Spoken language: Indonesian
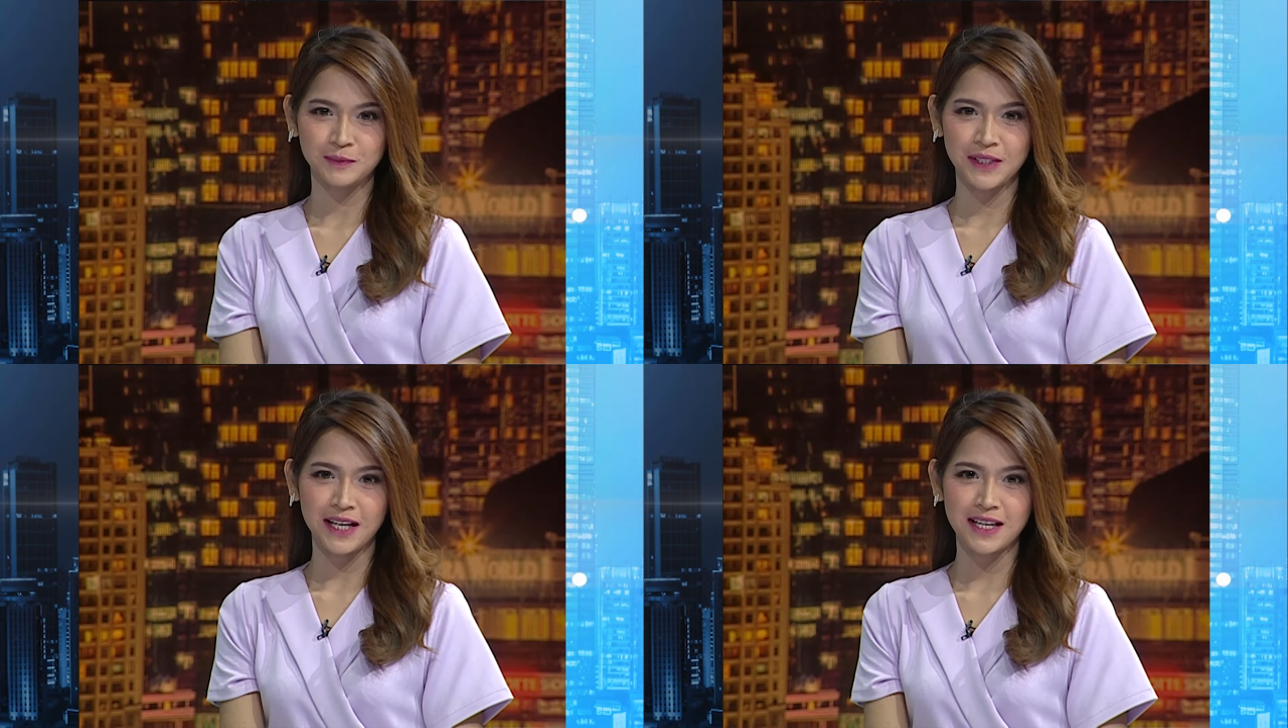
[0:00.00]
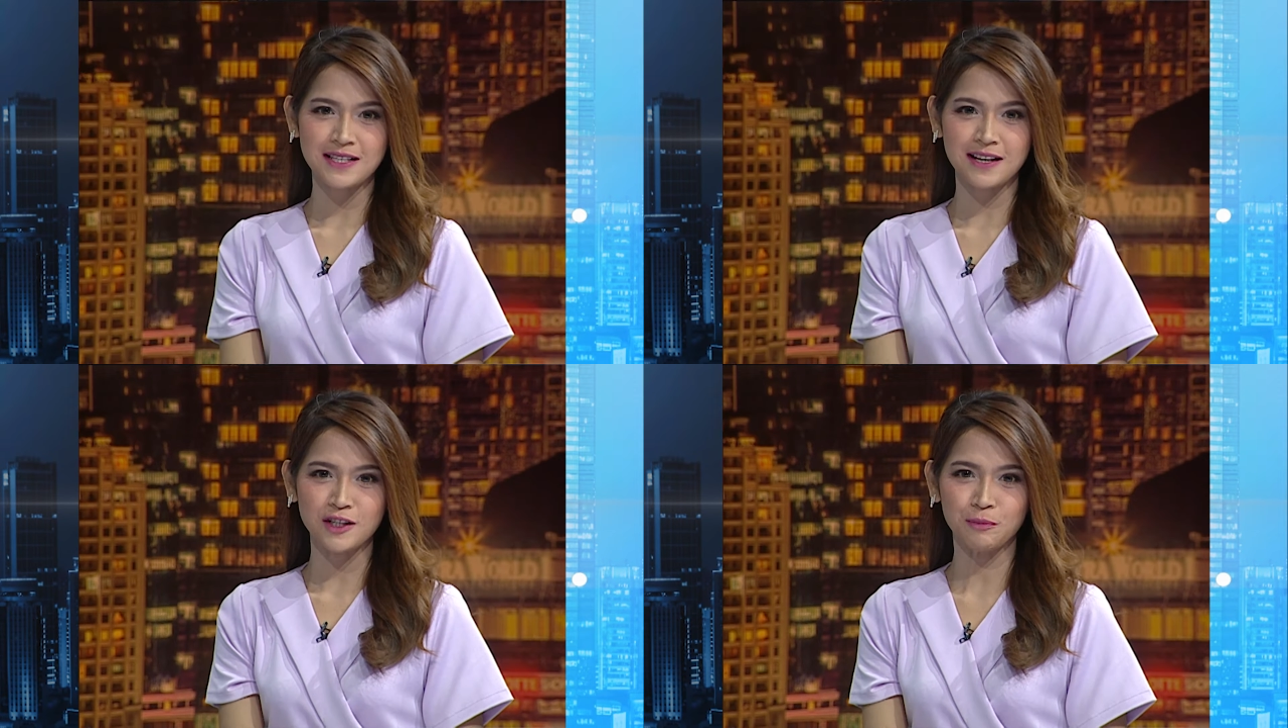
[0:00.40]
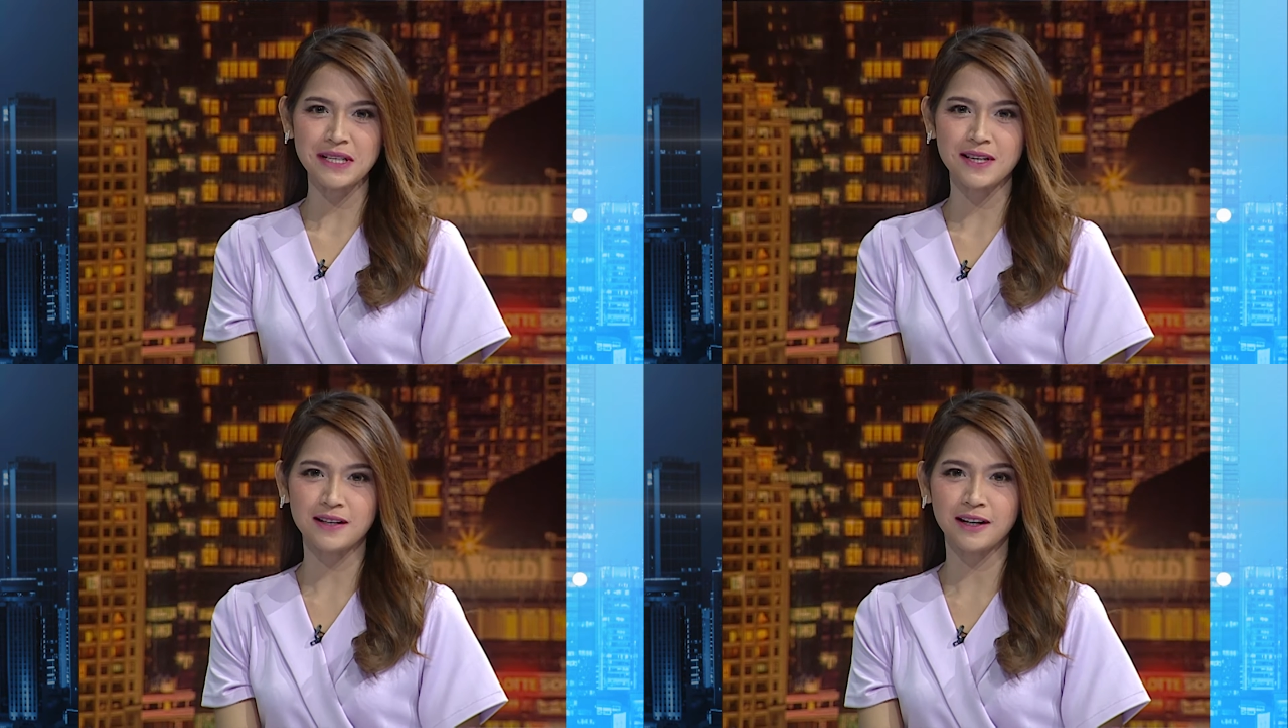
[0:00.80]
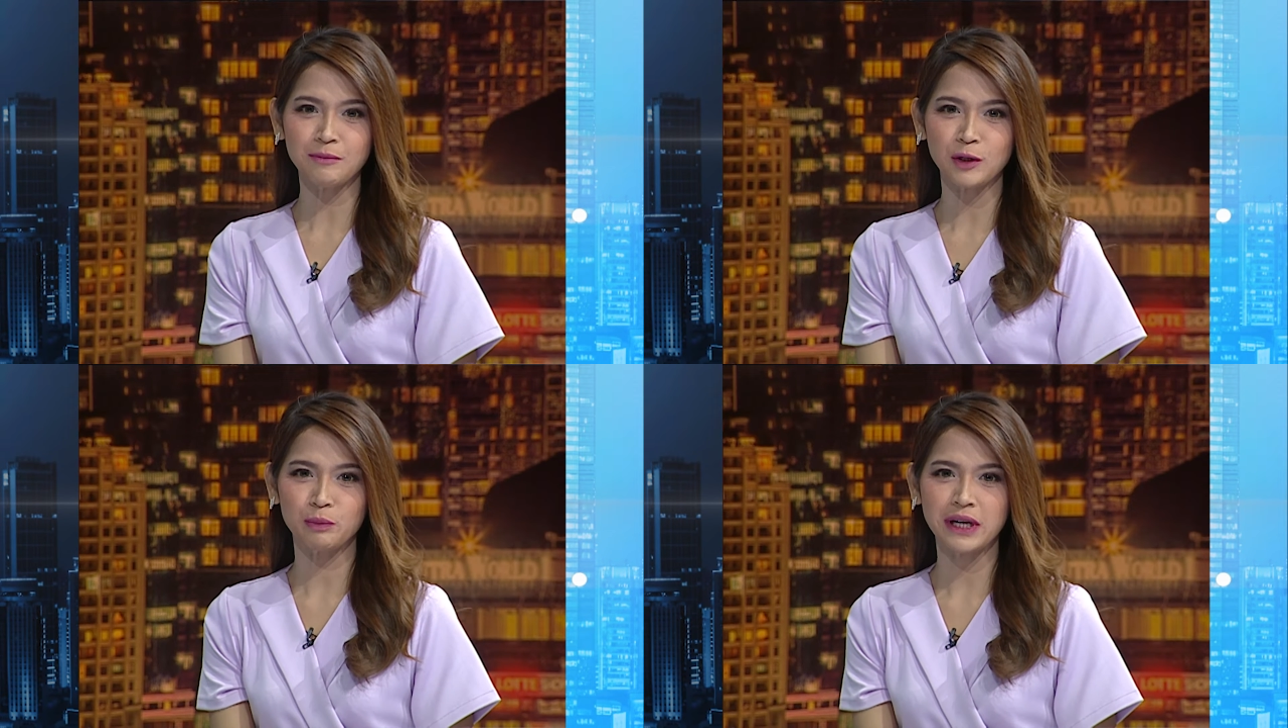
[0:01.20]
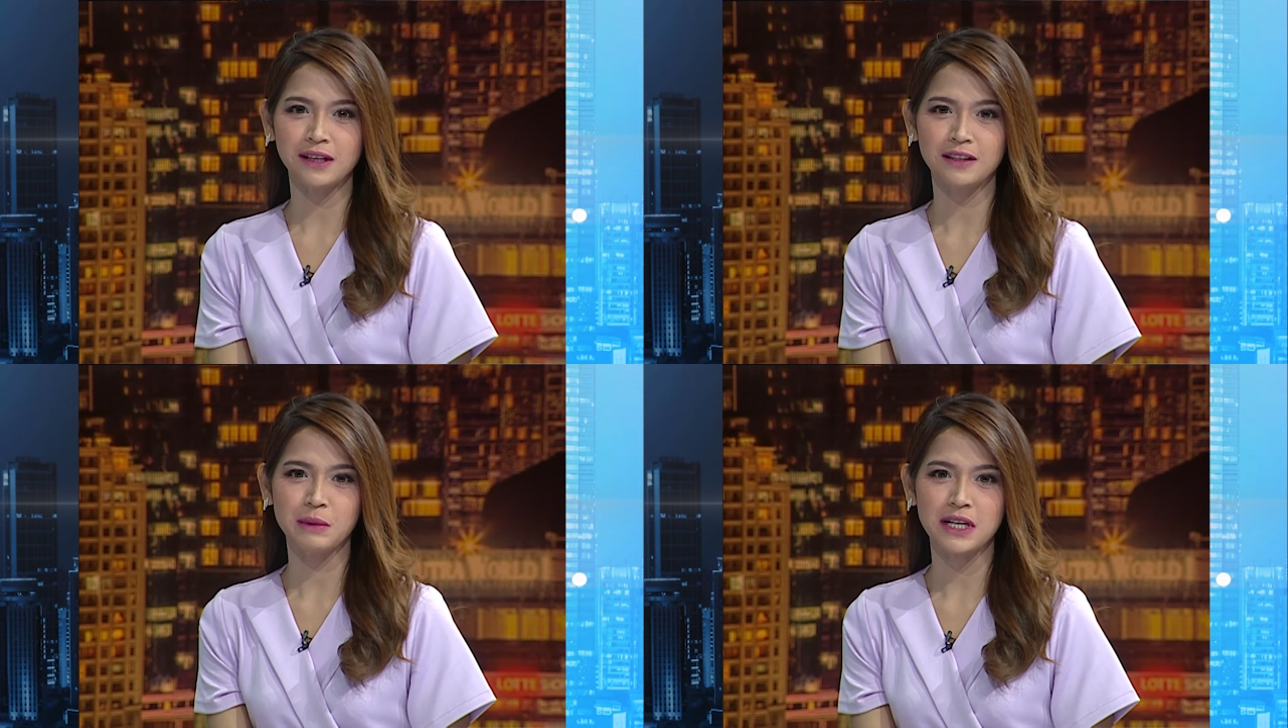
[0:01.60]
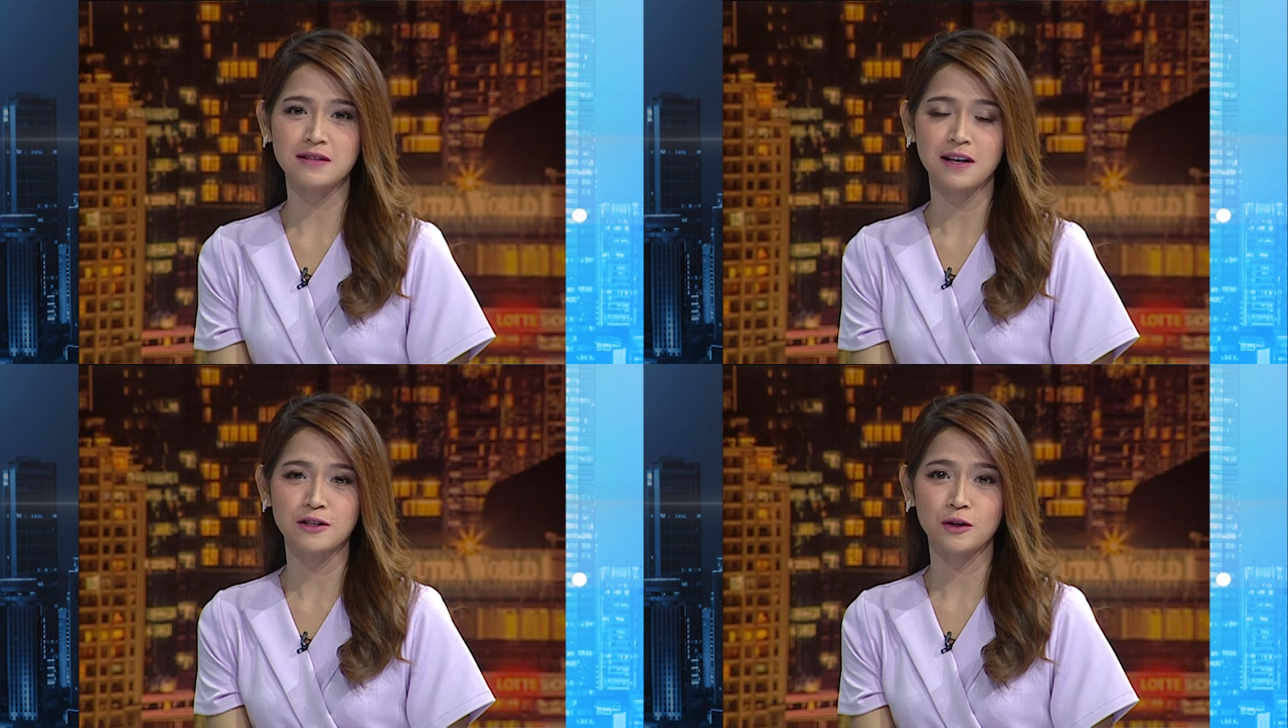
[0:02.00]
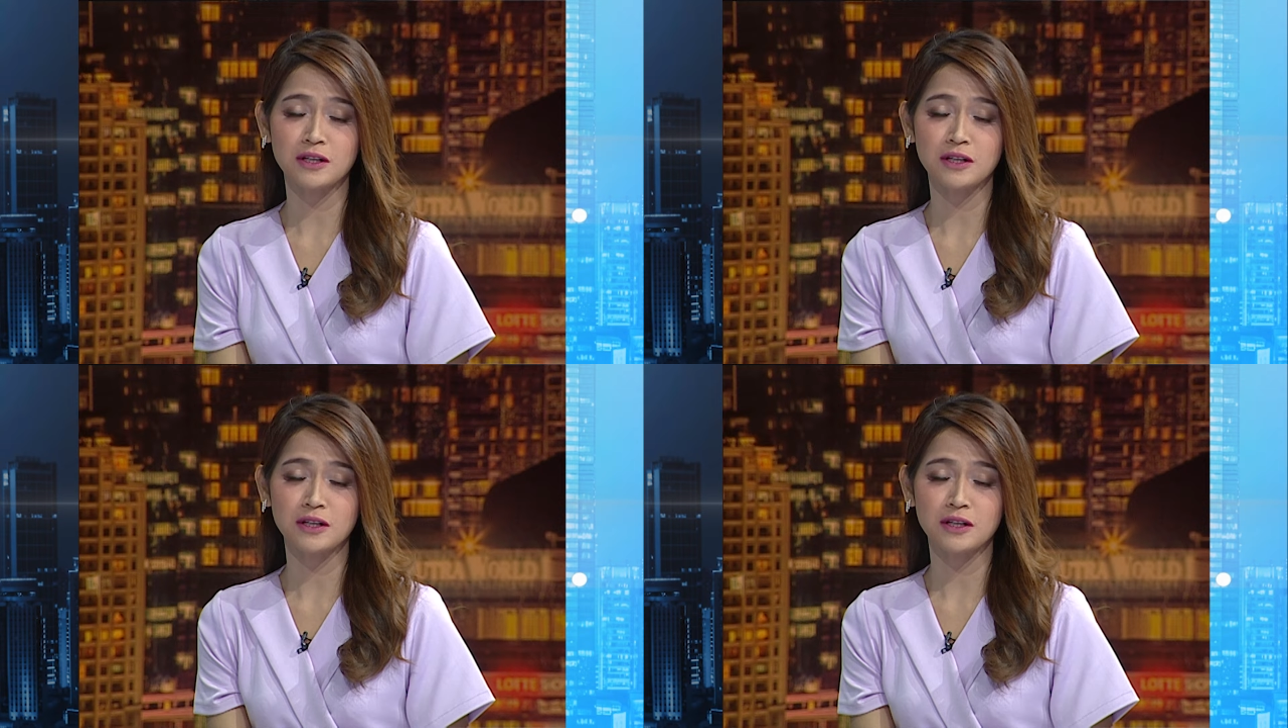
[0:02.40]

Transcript: Ya, di stasiun Pasar Senen, penumpang yang tiba di stasiun